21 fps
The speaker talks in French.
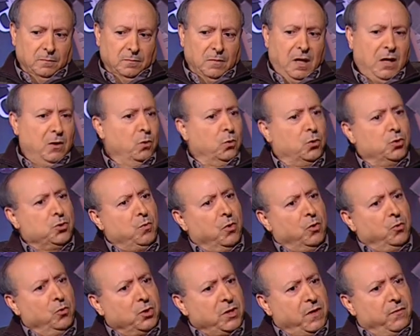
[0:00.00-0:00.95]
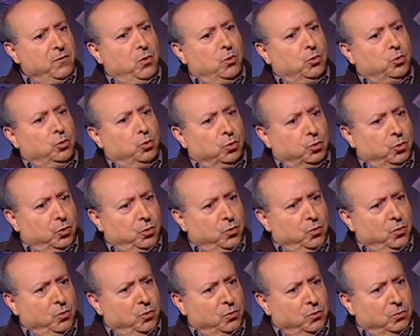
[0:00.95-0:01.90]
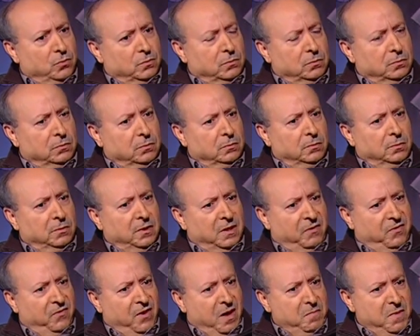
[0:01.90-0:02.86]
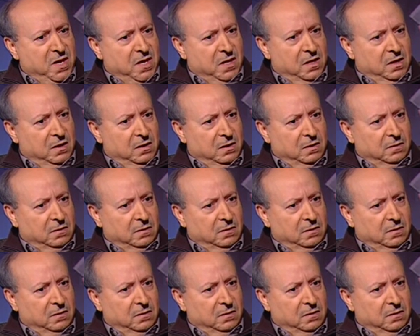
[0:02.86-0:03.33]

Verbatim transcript: Mais heureusement que nous avions autour de nous des familles